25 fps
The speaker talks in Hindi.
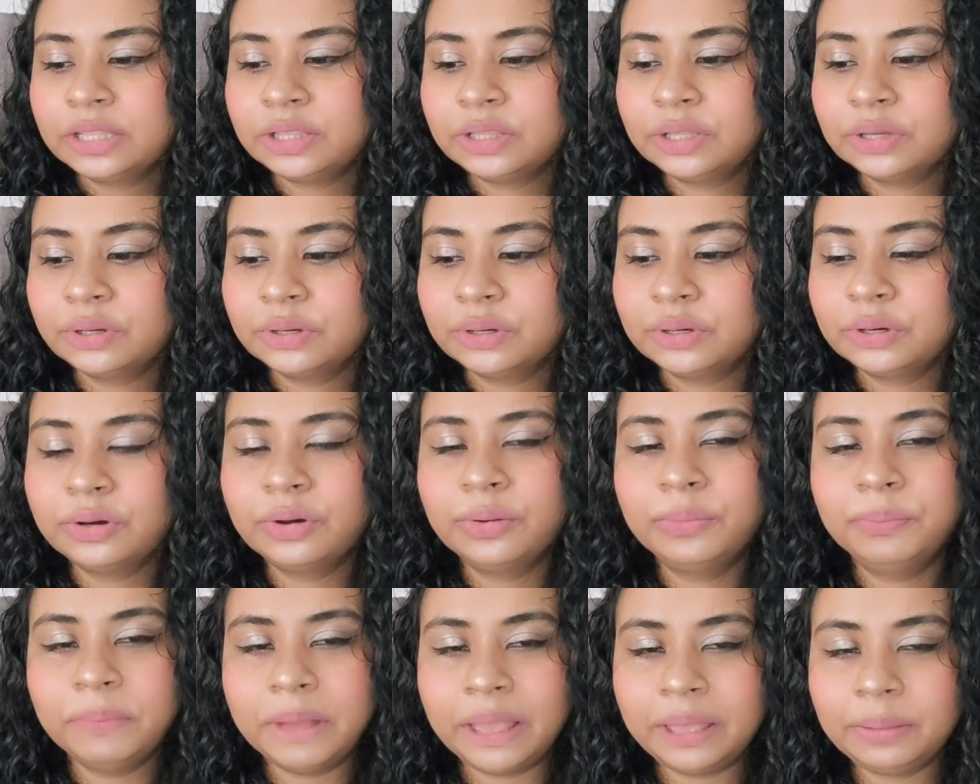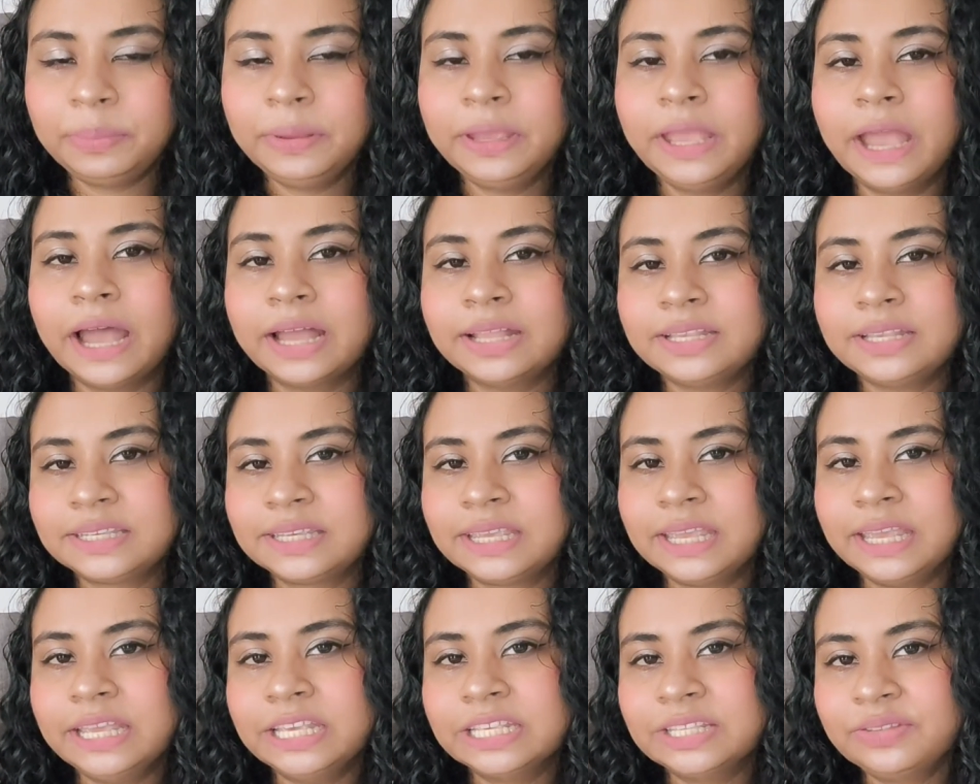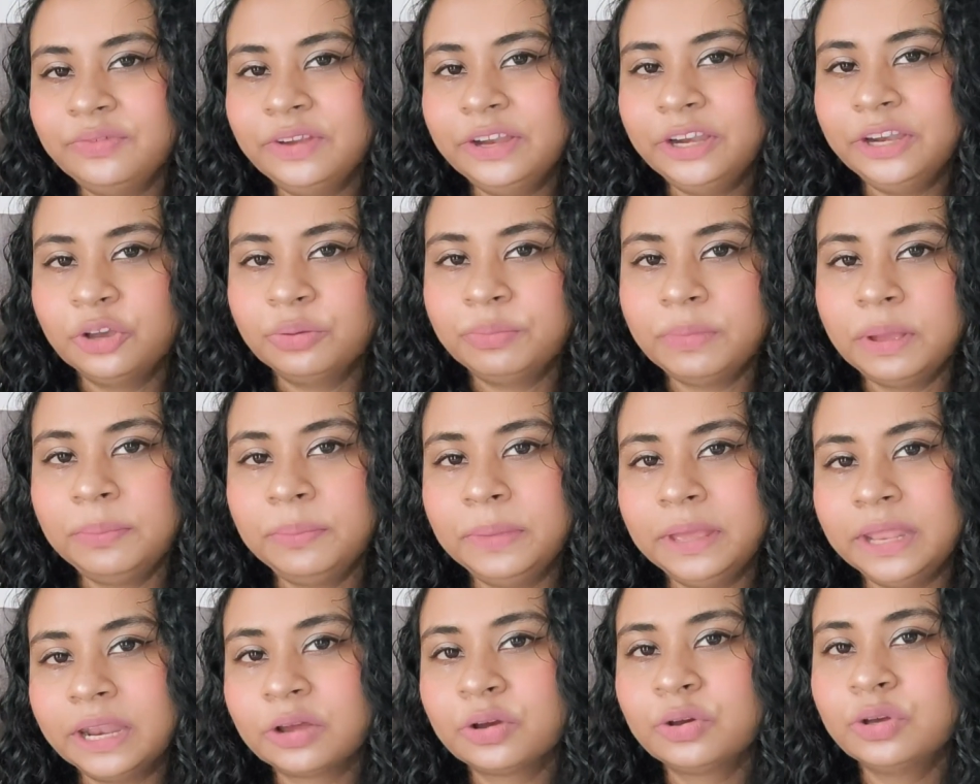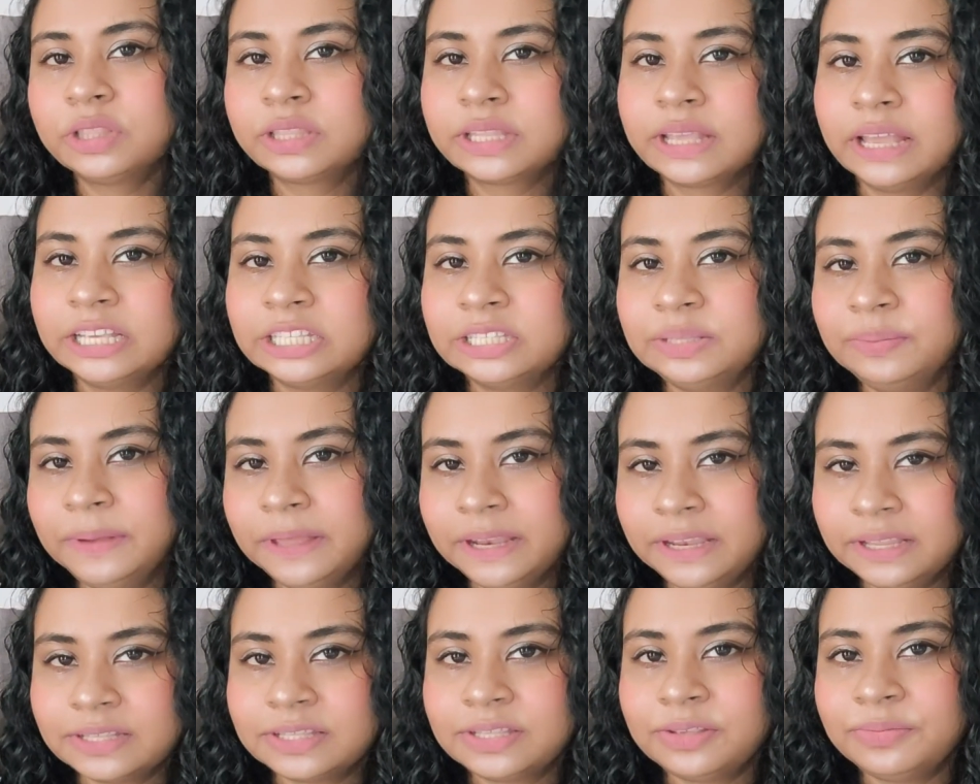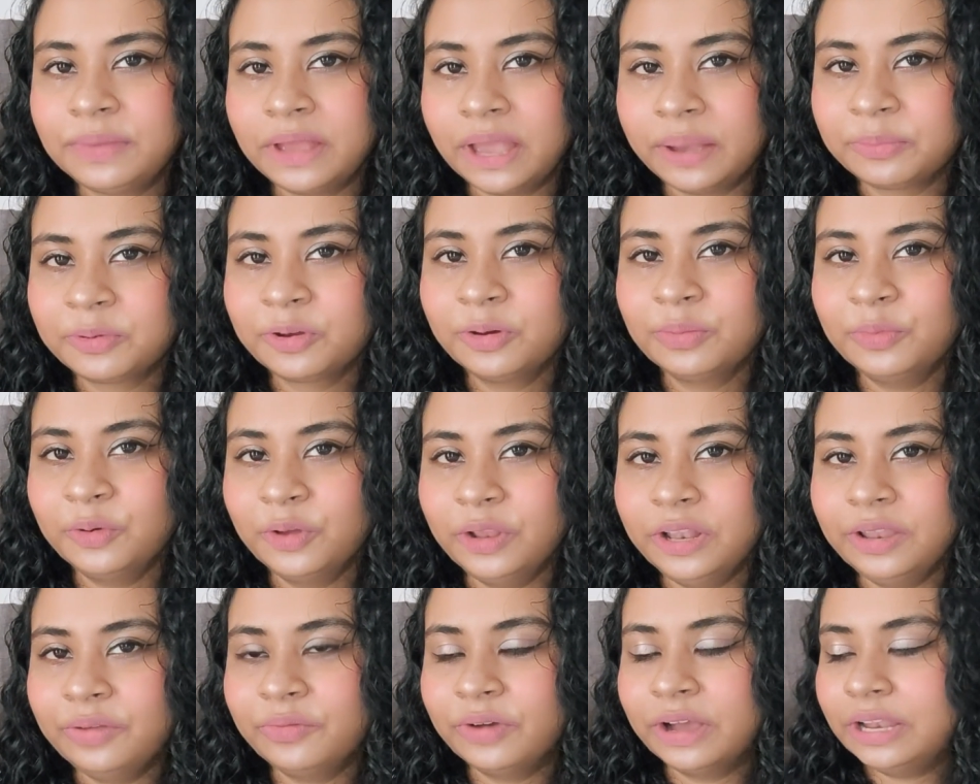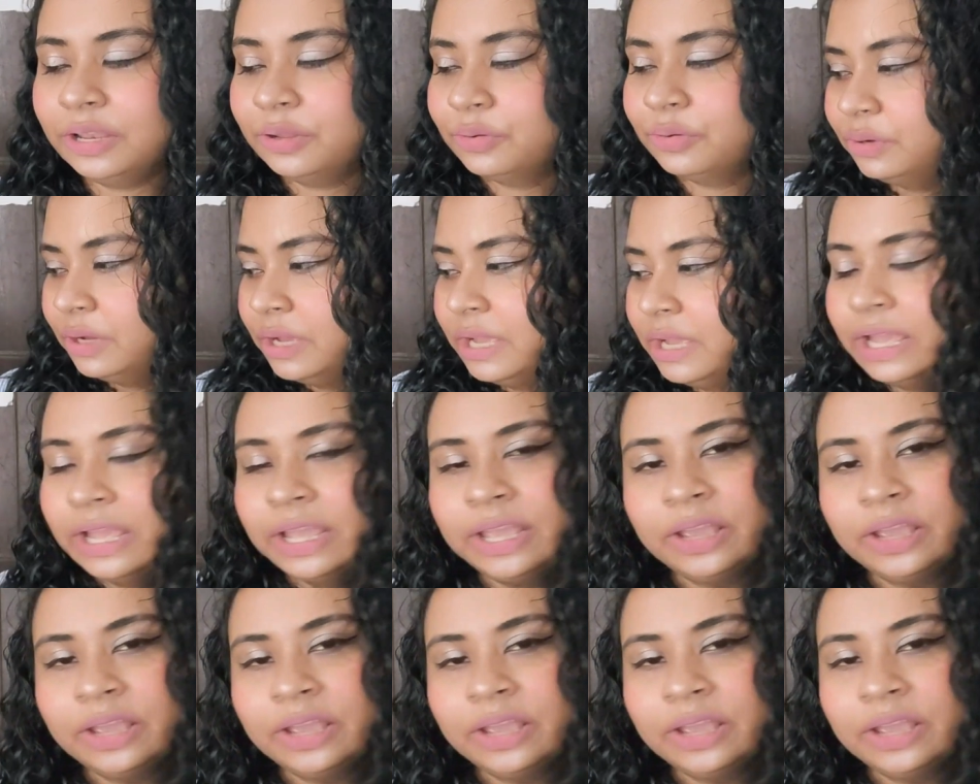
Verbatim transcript: तो मैं भी आज की इस वीडियो में मेरा खुद का एक्सपीरियंस ही मैं आपको बोलने वाली हूँ